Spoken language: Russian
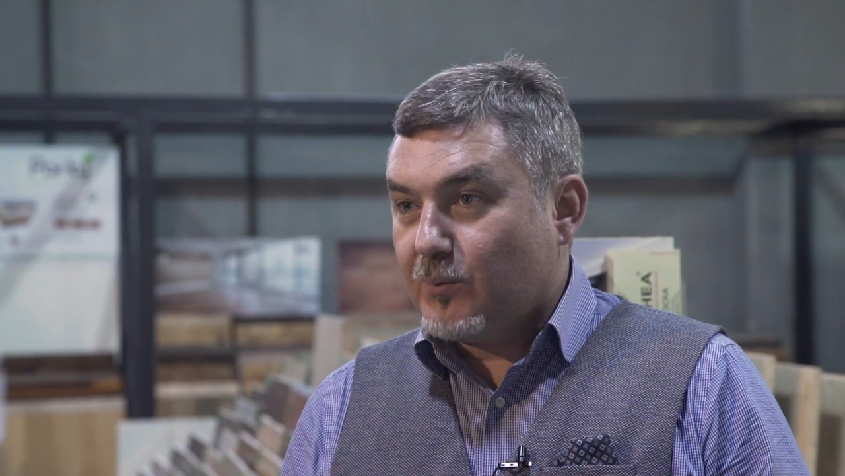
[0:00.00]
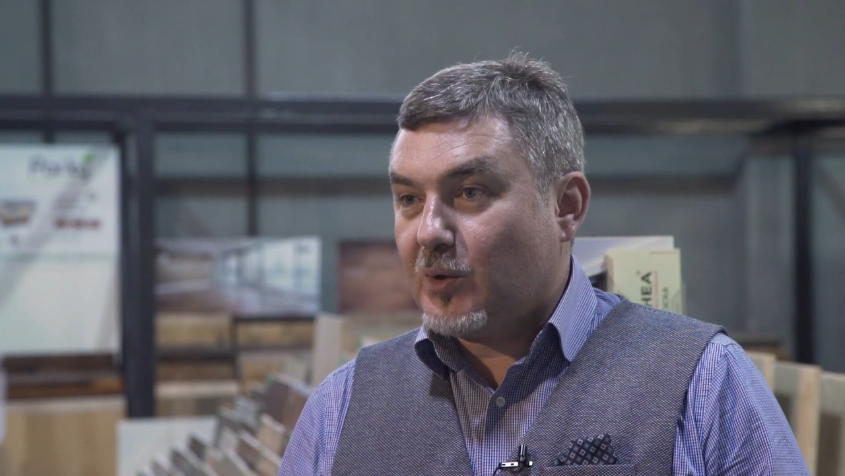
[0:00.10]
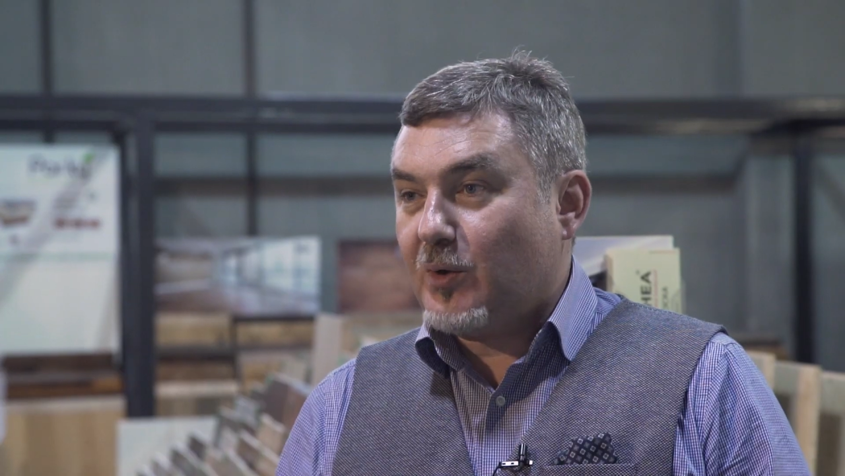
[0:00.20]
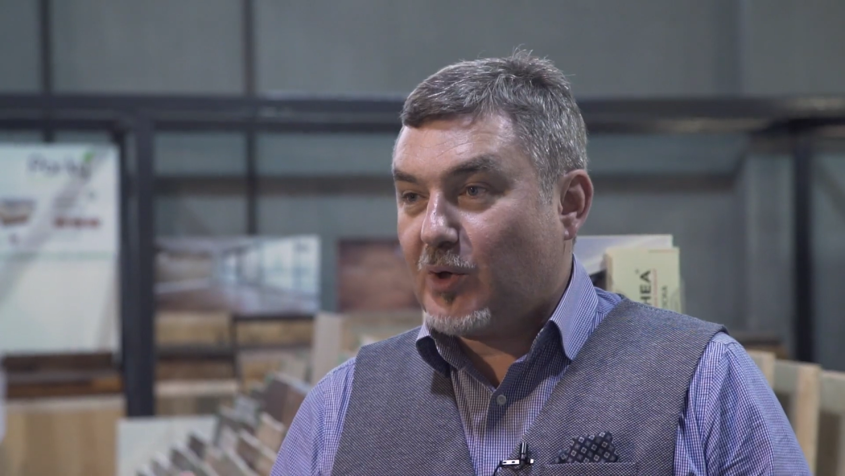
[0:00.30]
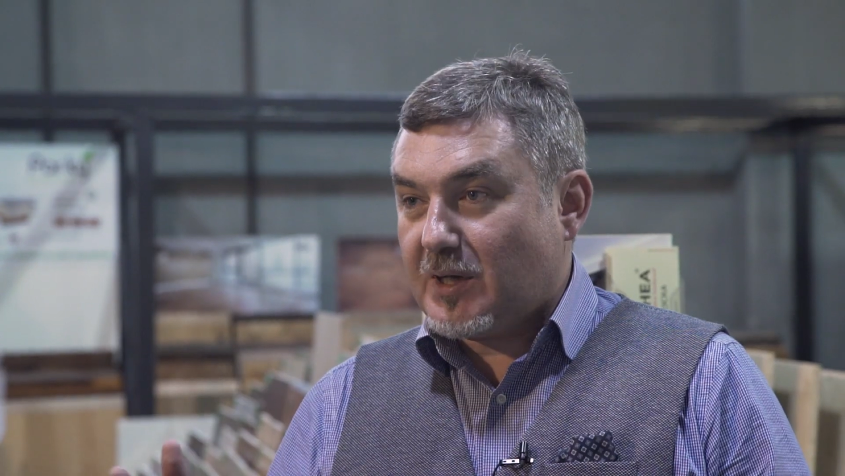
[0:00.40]

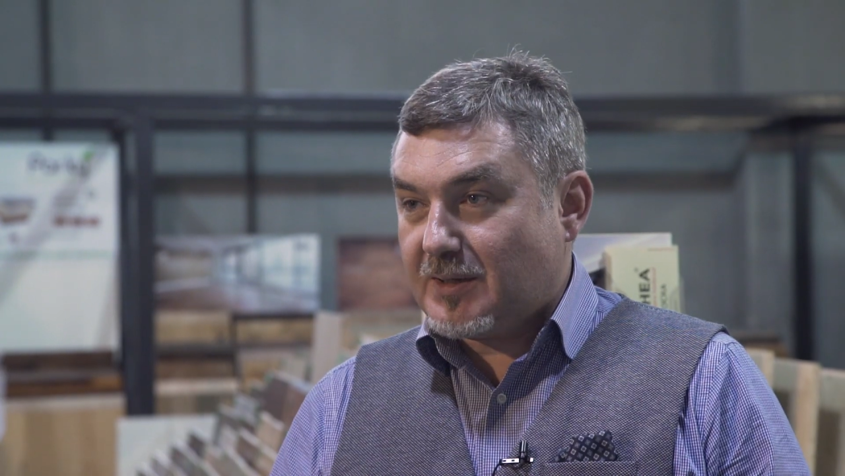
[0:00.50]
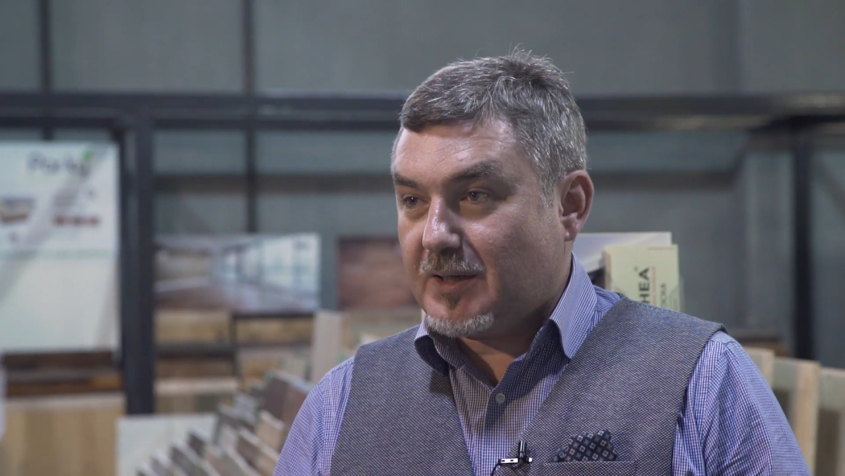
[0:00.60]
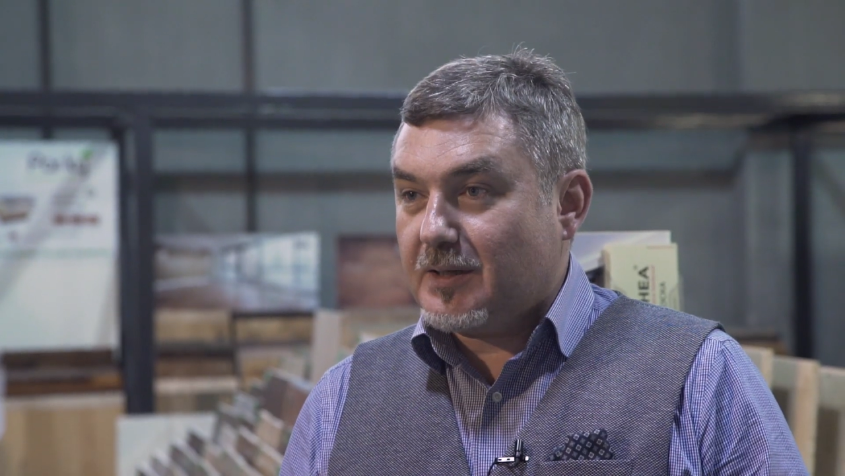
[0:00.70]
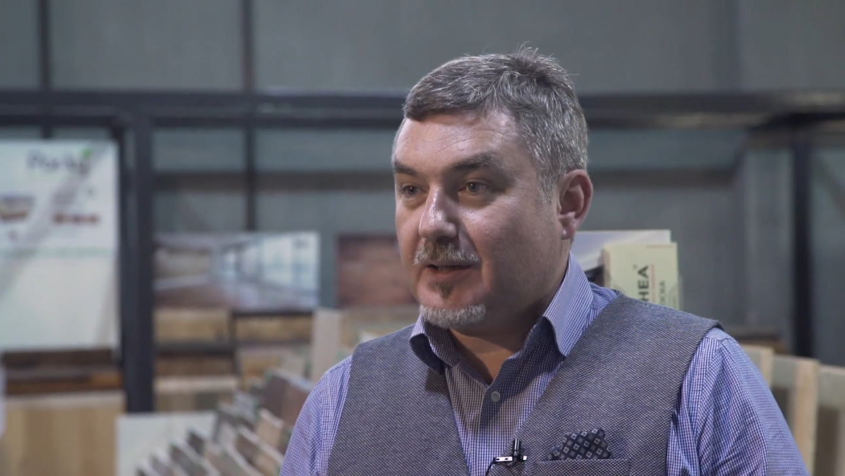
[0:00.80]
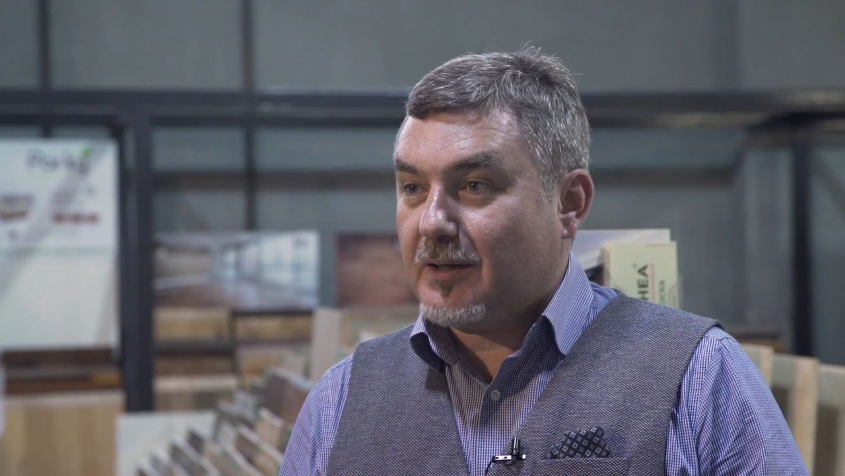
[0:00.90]
Чем образцы,
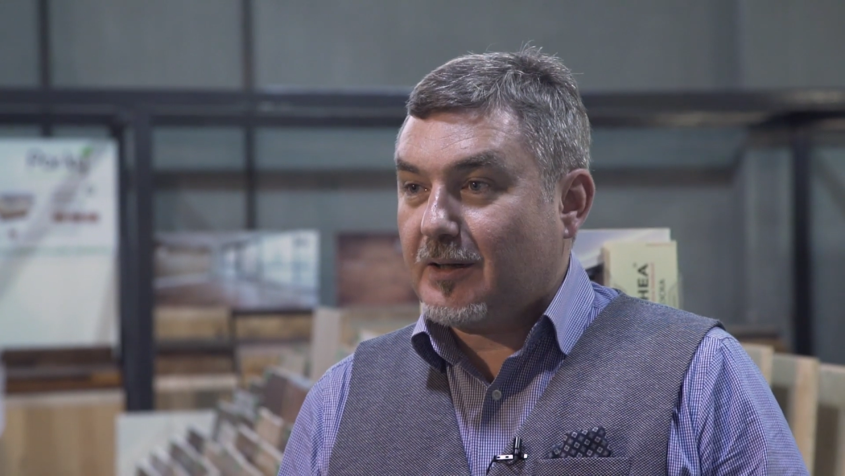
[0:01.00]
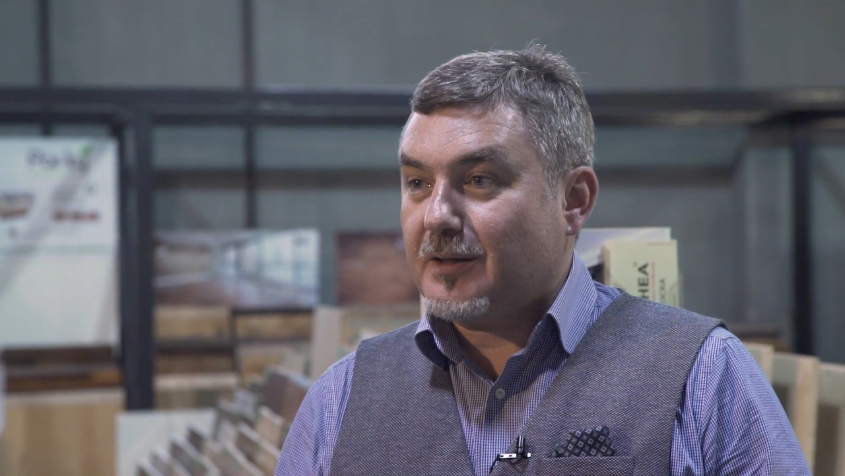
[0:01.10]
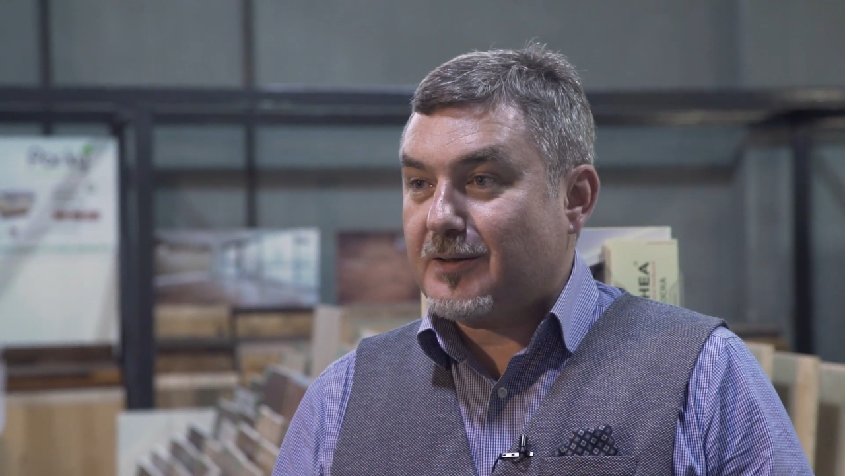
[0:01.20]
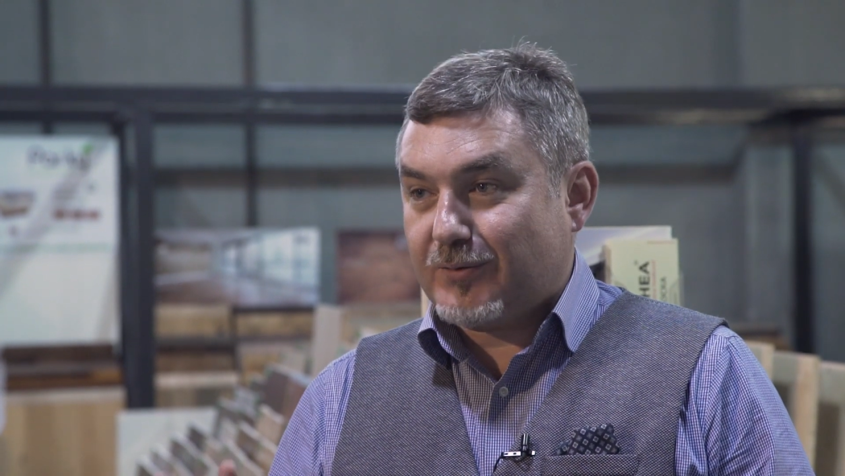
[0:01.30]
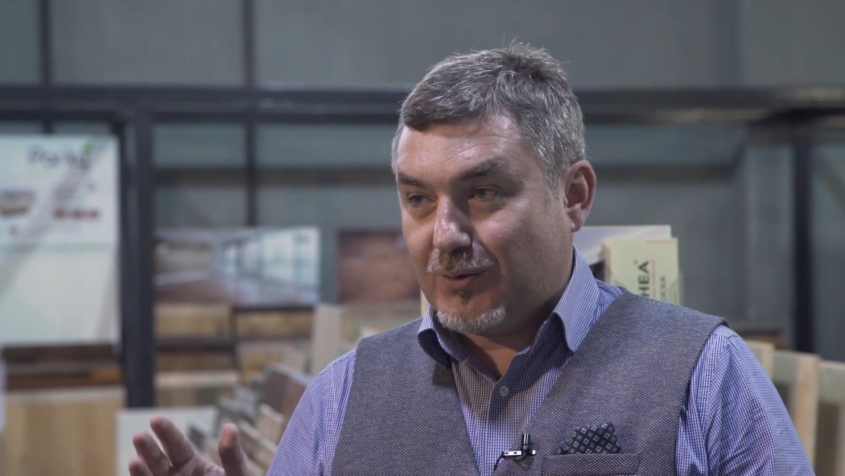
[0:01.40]
они хранятся